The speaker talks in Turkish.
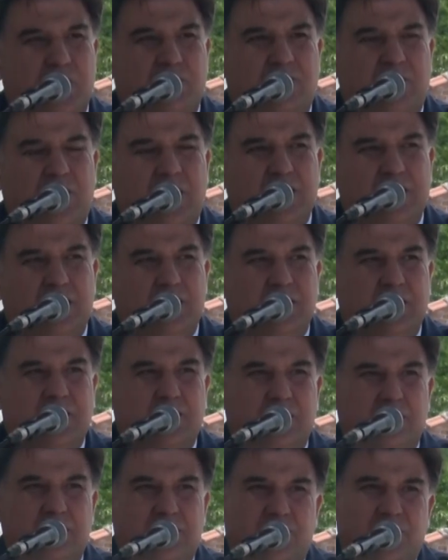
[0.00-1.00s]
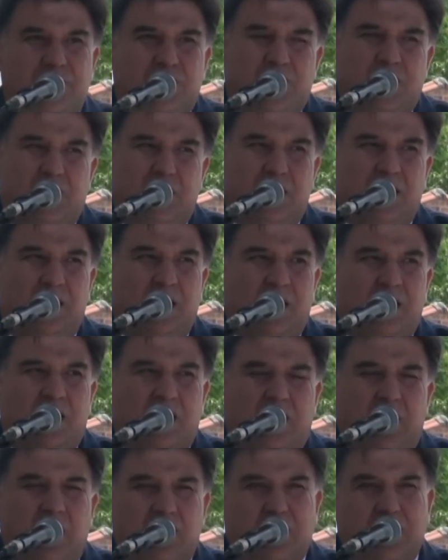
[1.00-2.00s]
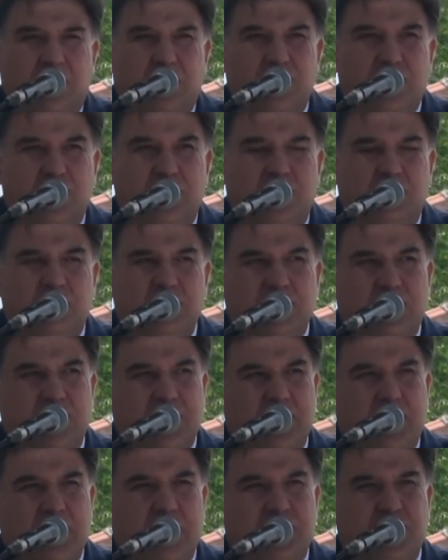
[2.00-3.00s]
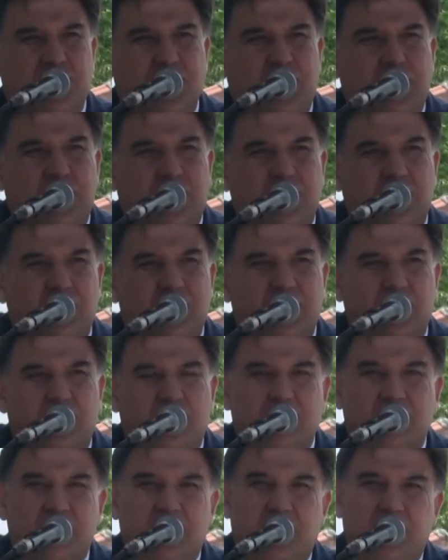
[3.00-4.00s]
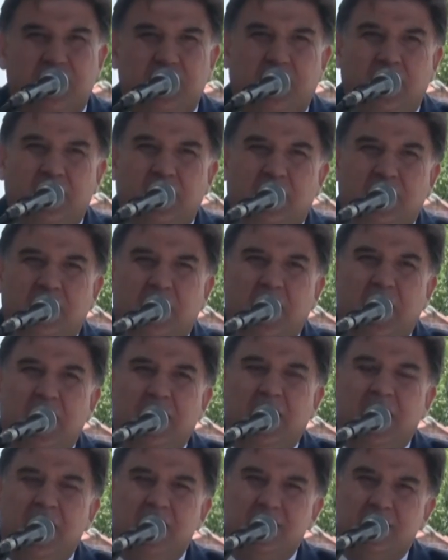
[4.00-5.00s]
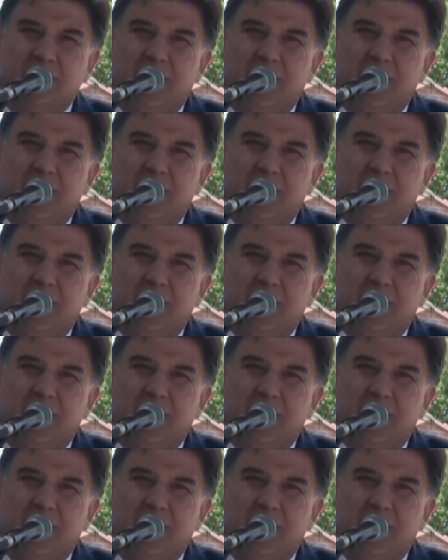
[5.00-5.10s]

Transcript: da farklı DJ arkadaşlarımız ve sanatçı arkadaşlarımız gecenin ilerleyen